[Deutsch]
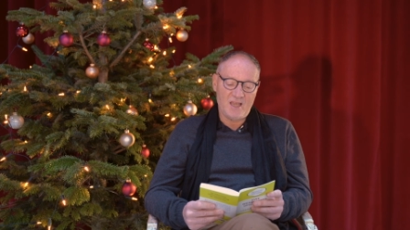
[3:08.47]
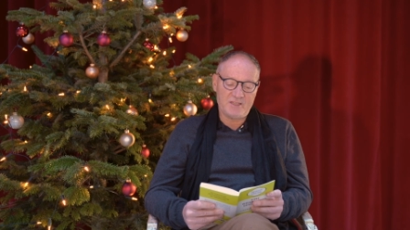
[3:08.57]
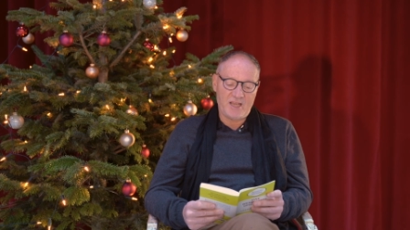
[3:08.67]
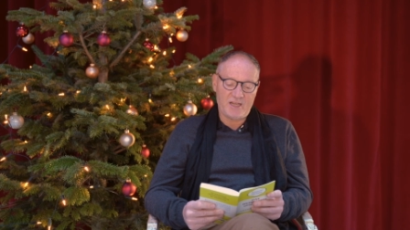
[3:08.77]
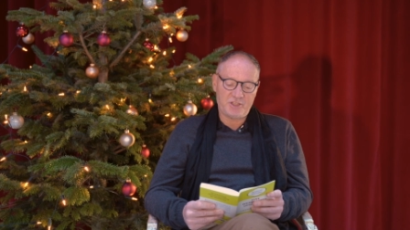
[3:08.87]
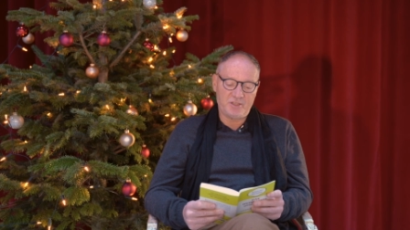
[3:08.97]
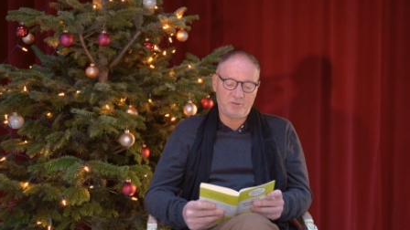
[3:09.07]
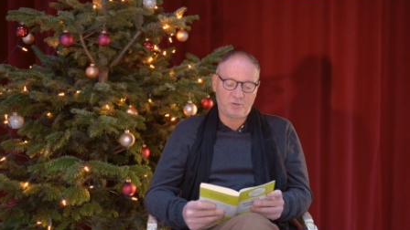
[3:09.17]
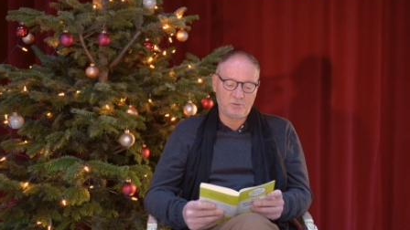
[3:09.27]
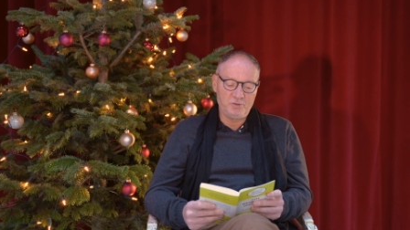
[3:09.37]
Es herrschte
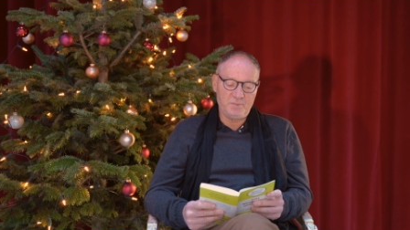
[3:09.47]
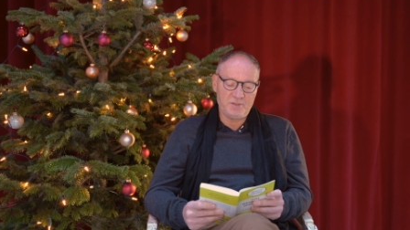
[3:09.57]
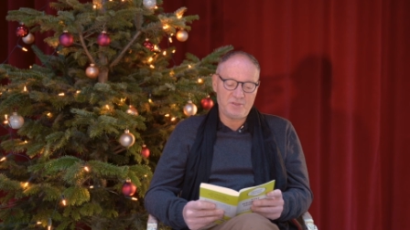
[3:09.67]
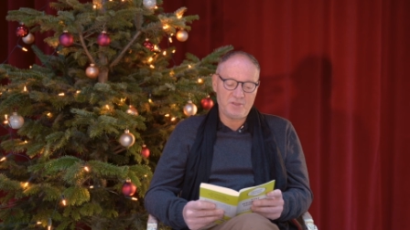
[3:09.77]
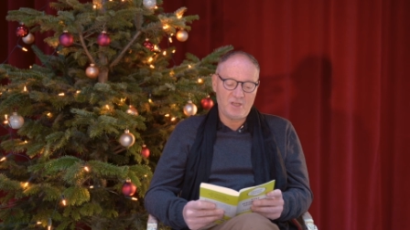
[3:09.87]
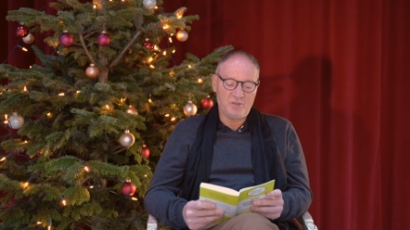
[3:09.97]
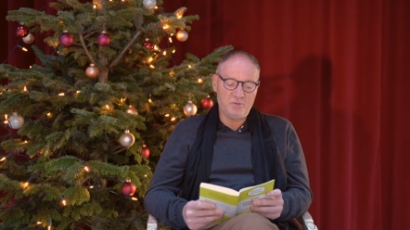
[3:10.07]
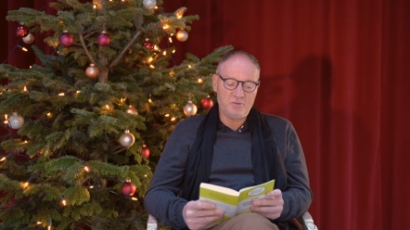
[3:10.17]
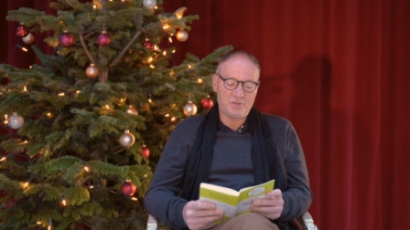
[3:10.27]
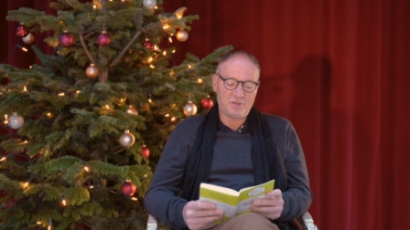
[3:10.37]
trübes,
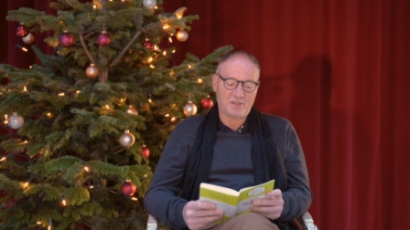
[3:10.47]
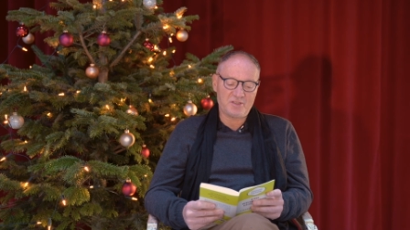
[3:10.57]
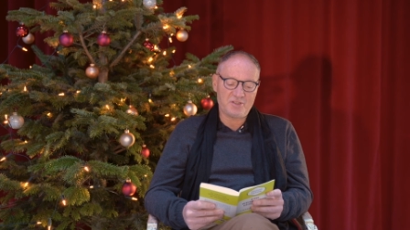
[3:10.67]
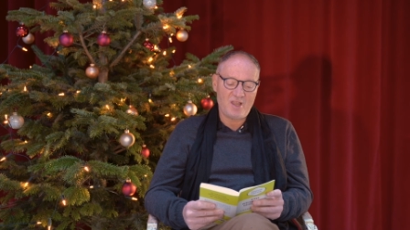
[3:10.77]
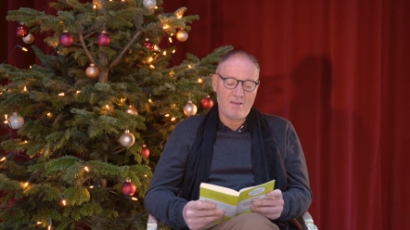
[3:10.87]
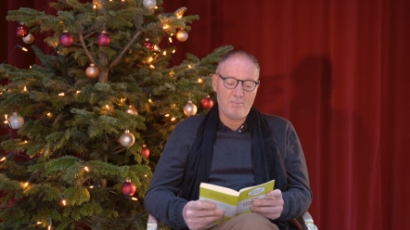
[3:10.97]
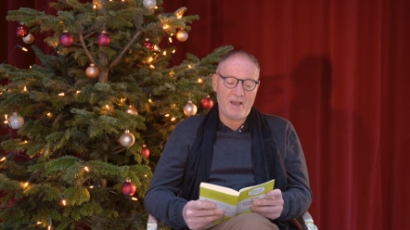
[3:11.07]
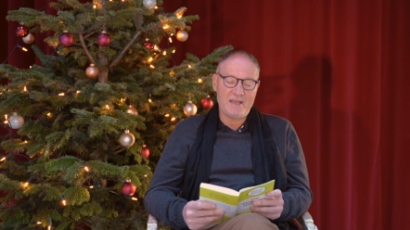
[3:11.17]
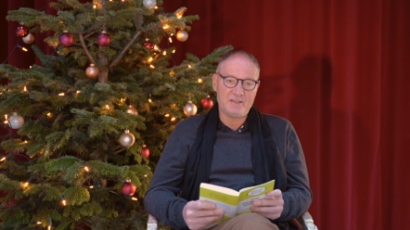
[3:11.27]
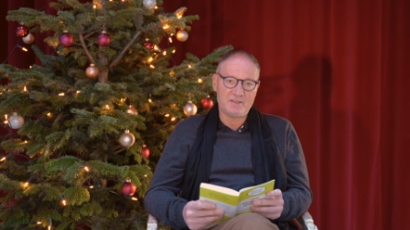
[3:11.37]
düsteres,
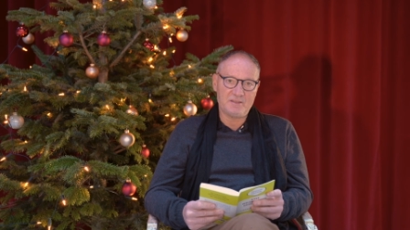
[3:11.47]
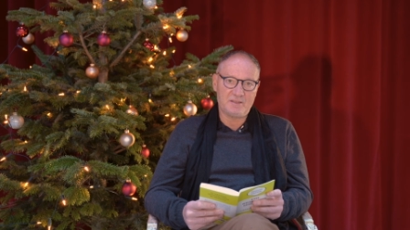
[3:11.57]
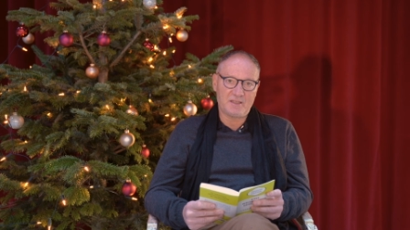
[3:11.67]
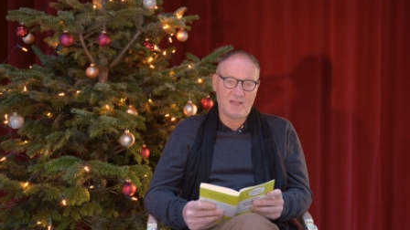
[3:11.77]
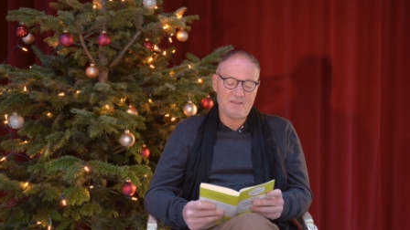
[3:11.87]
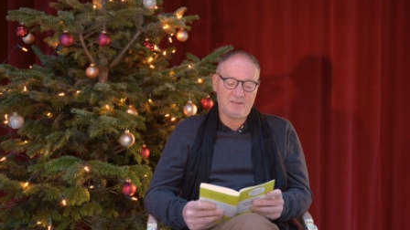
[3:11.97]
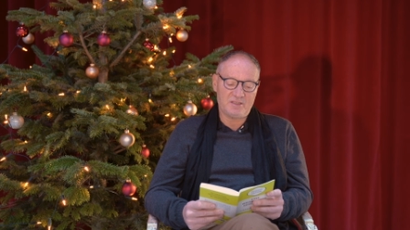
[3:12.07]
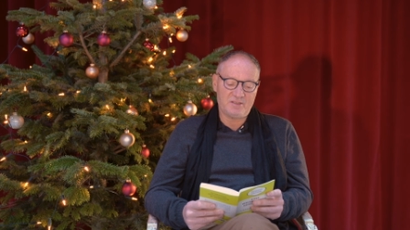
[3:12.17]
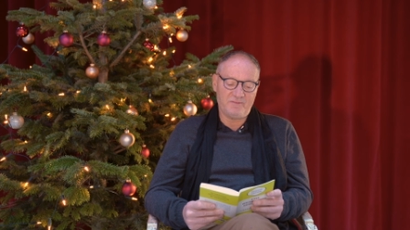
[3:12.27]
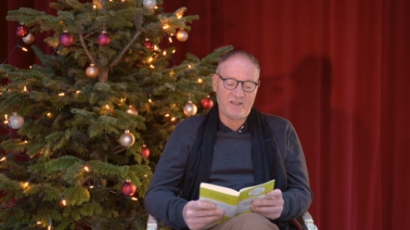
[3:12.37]
beißend
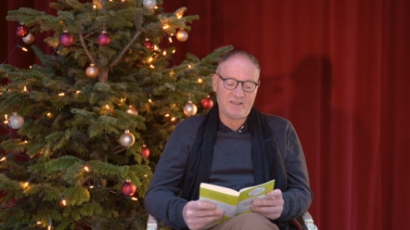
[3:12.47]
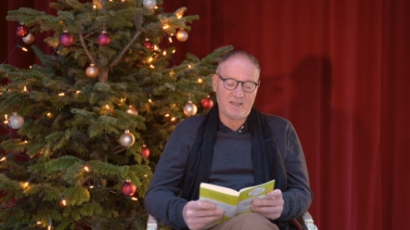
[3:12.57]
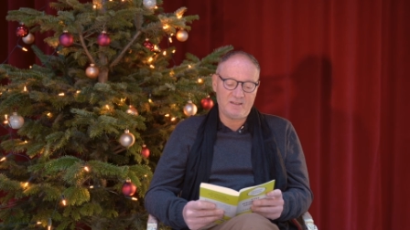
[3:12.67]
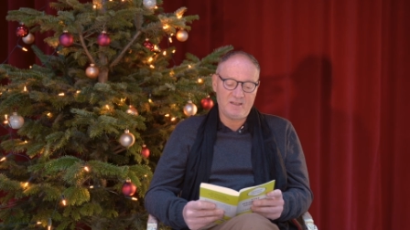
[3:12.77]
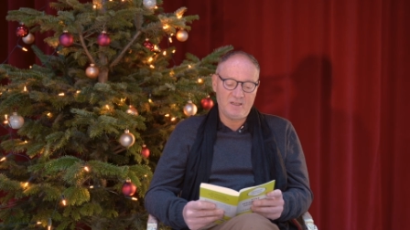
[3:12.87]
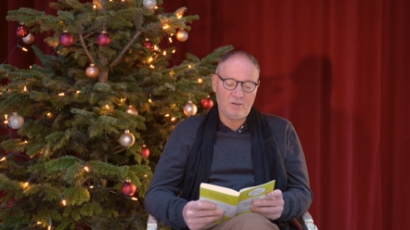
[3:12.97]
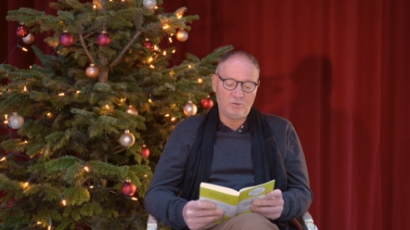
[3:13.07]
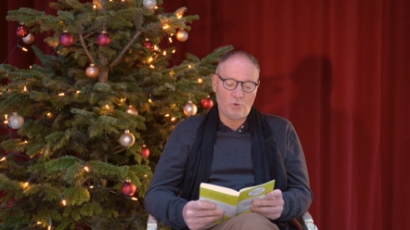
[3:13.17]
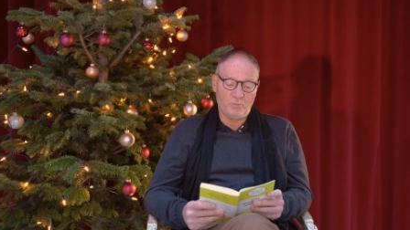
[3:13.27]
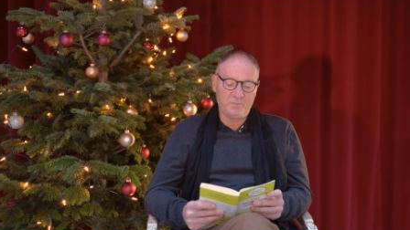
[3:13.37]
kaltes Wetter,
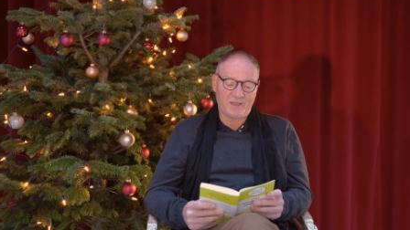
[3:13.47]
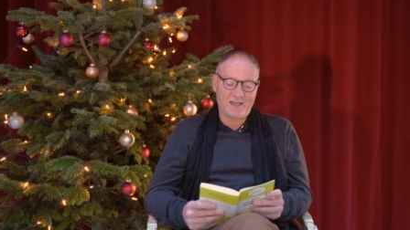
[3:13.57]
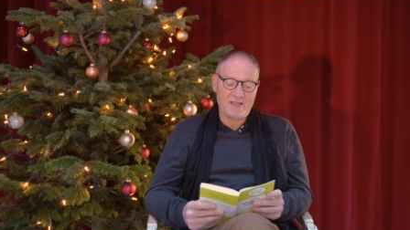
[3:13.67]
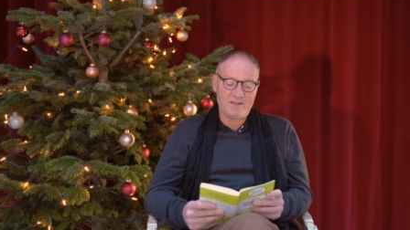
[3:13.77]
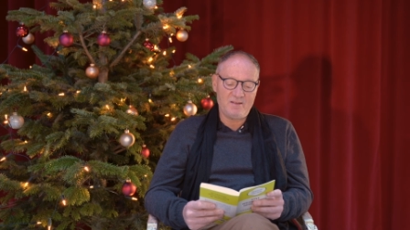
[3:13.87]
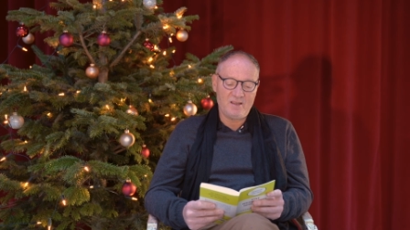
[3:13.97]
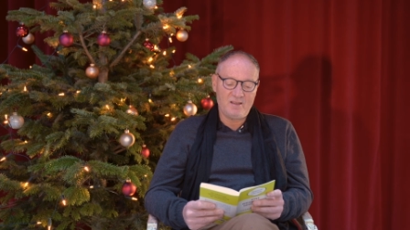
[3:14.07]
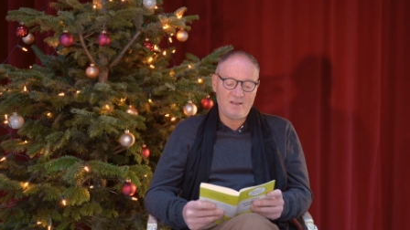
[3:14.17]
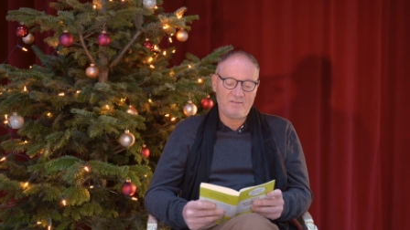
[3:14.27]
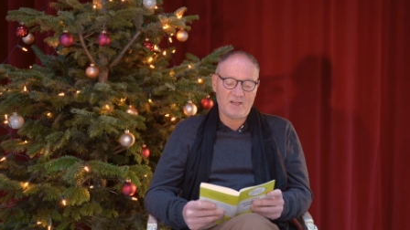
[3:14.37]
und obendrein
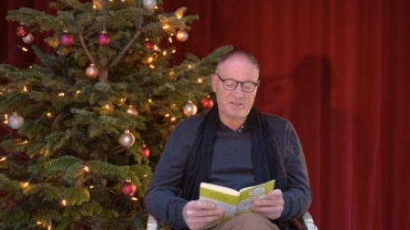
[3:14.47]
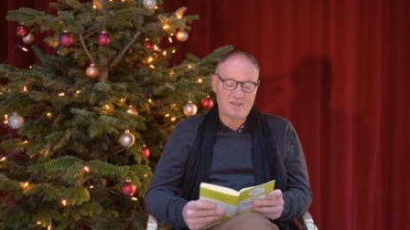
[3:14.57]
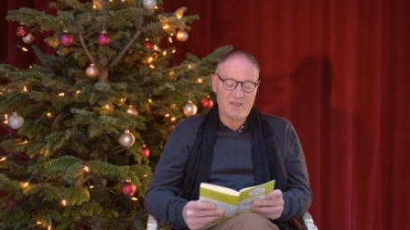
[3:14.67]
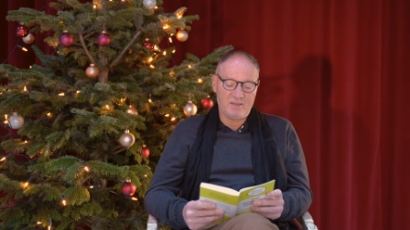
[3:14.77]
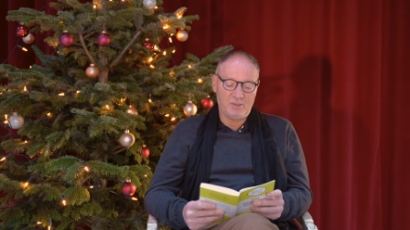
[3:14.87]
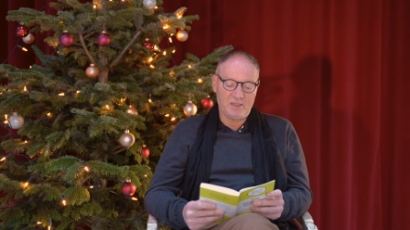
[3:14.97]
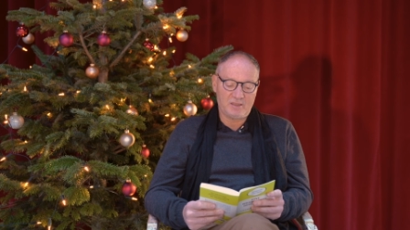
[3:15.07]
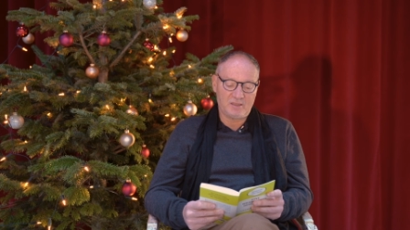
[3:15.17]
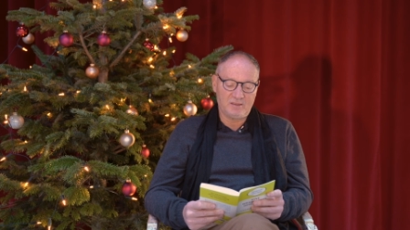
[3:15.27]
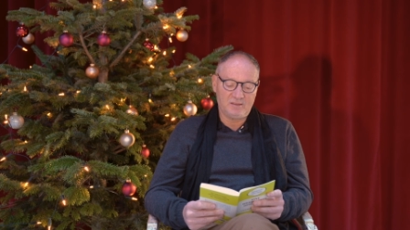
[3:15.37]
war es nebelig.